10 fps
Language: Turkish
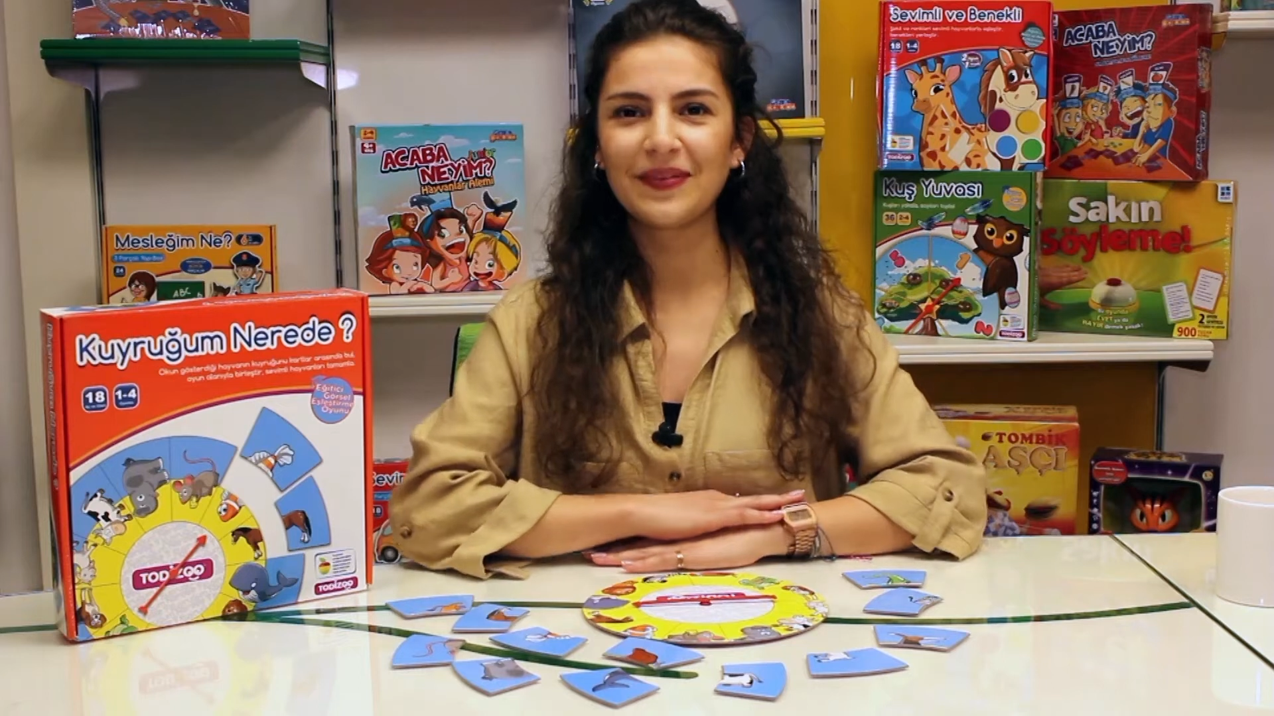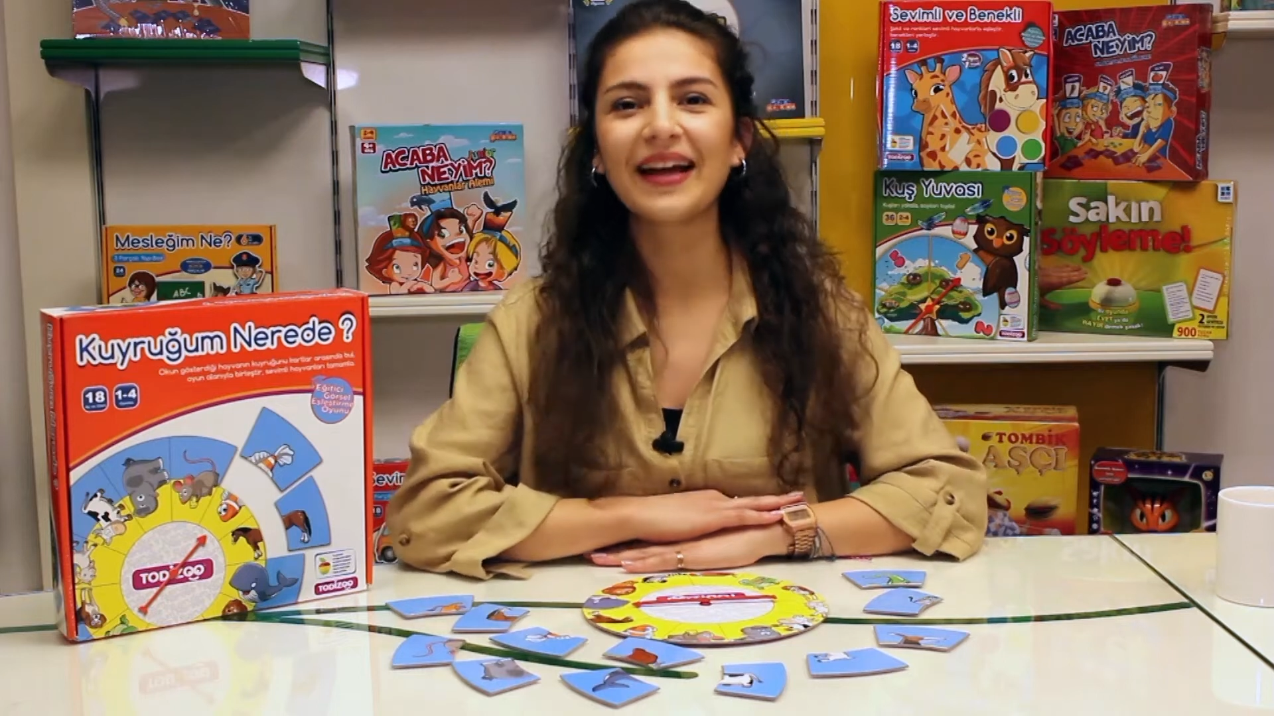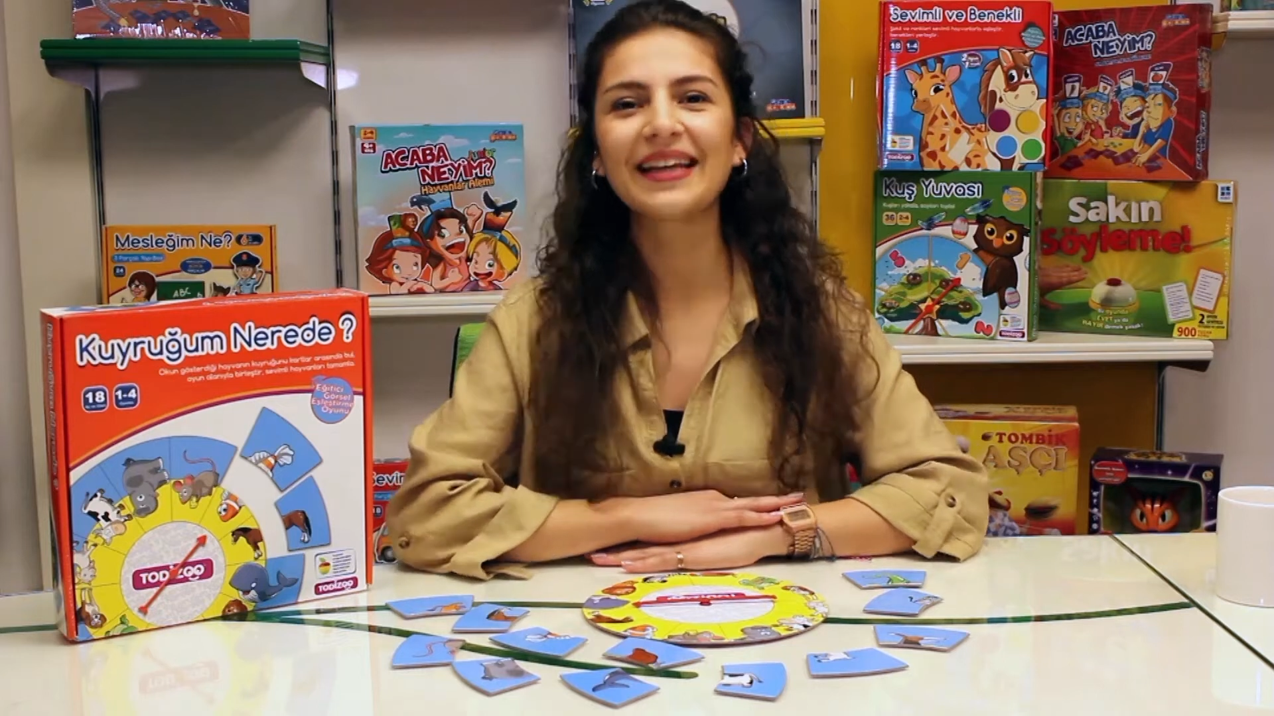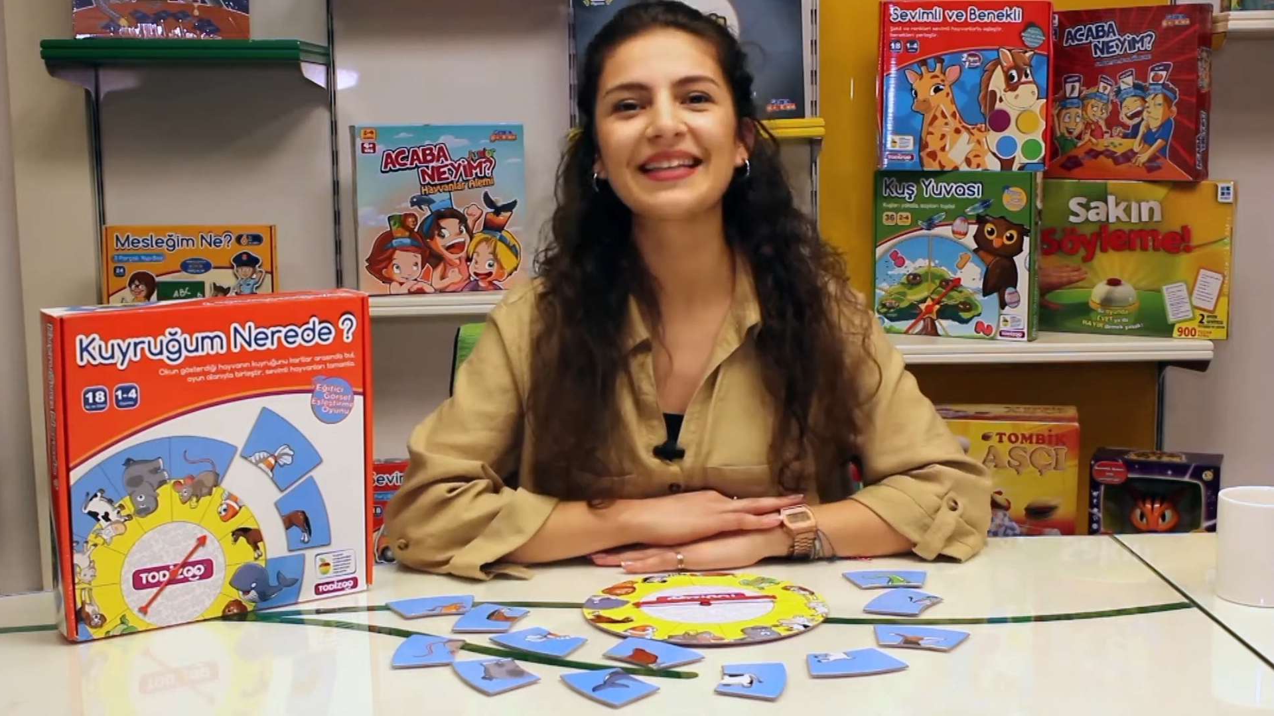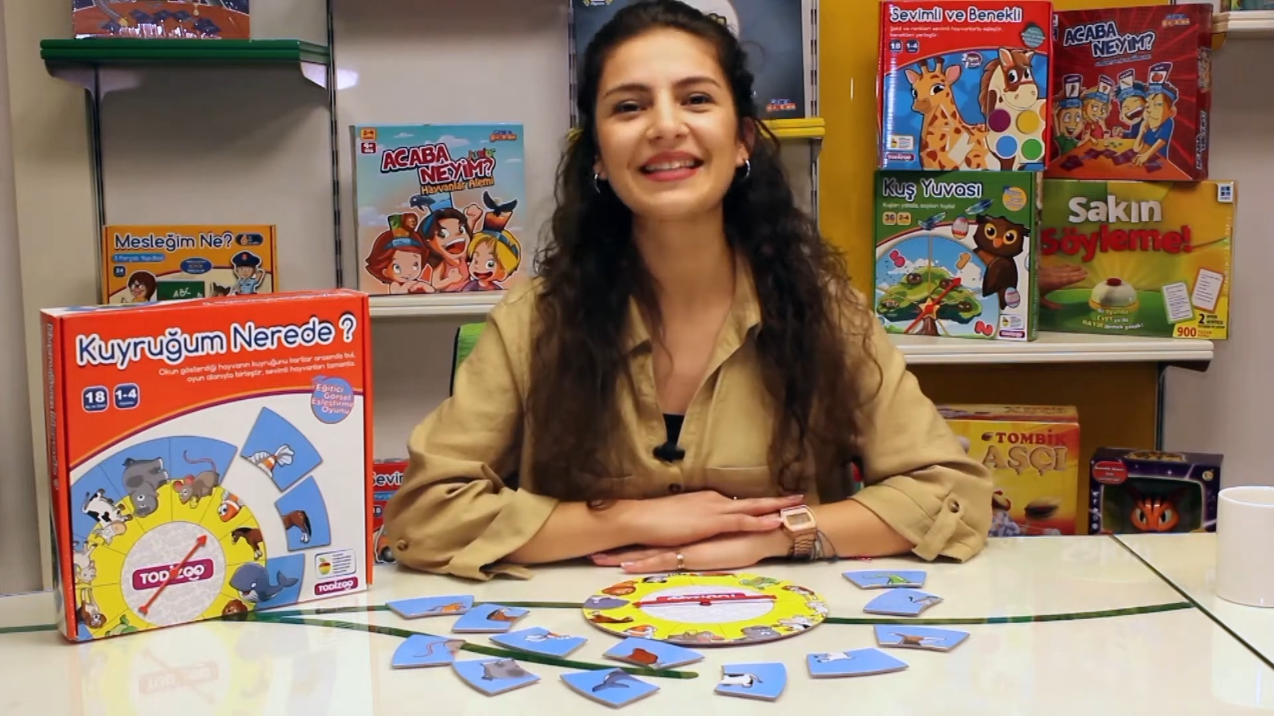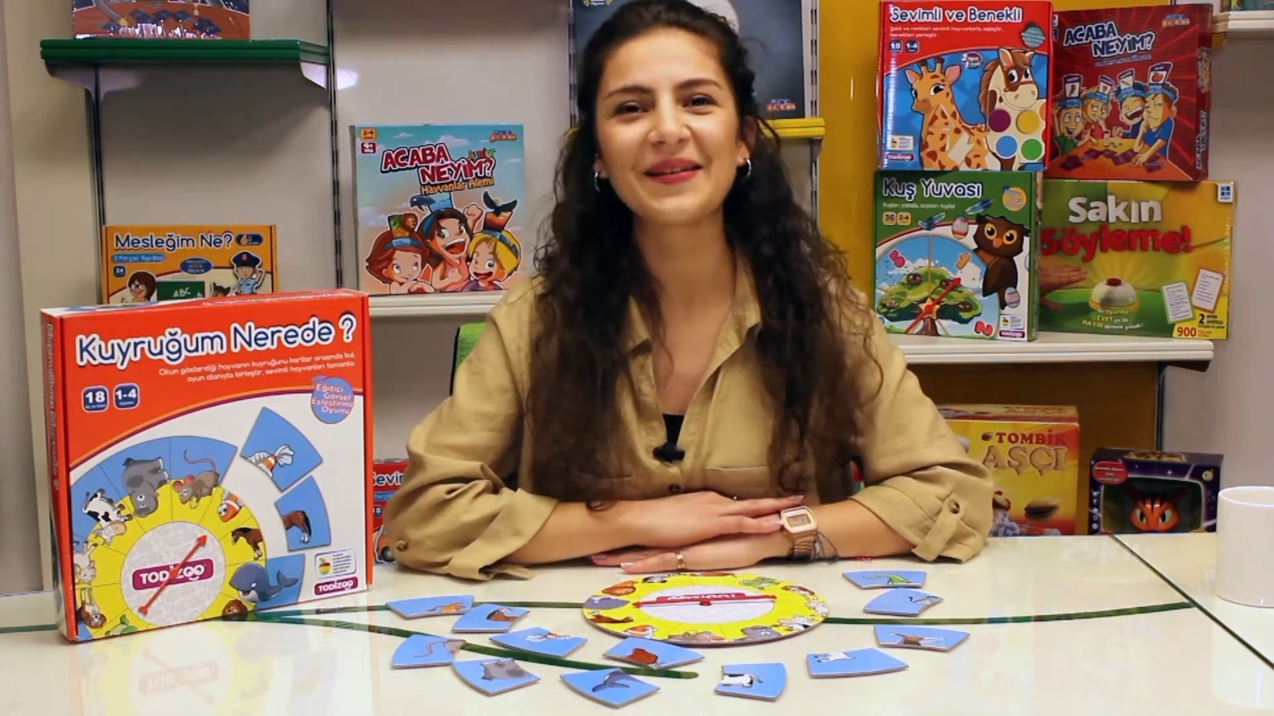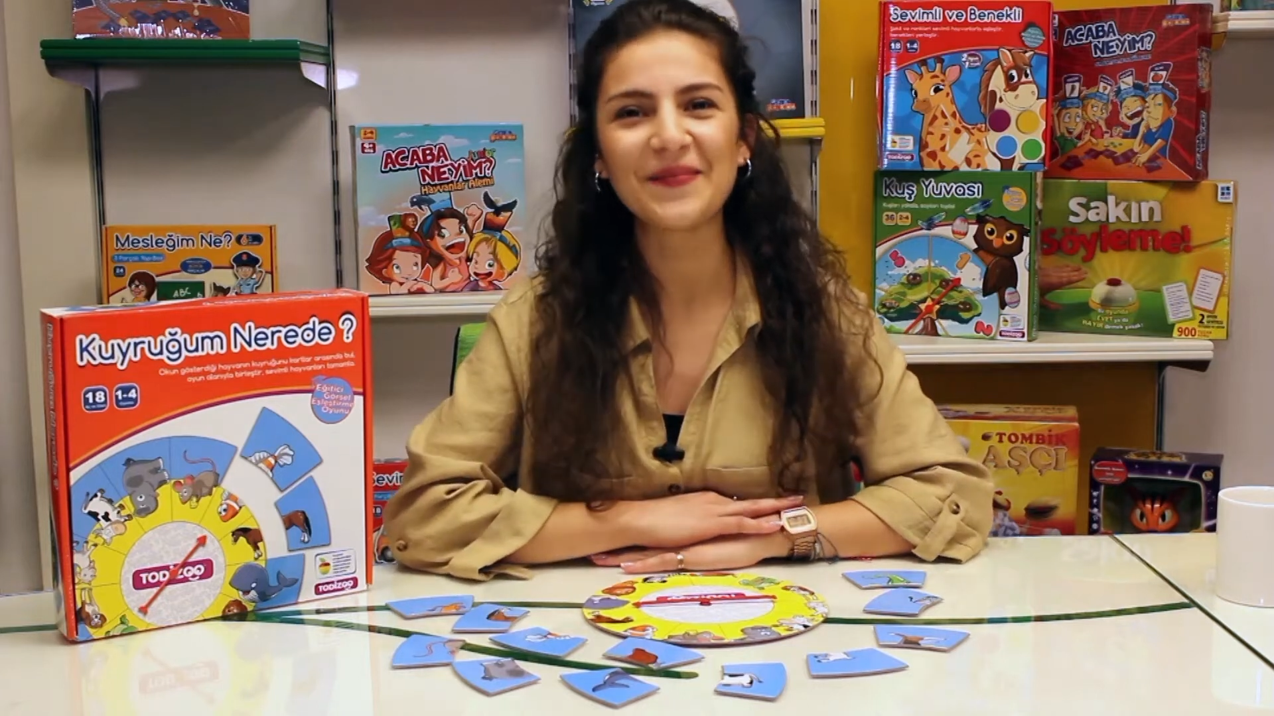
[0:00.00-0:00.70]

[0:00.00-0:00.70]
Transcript: Herkese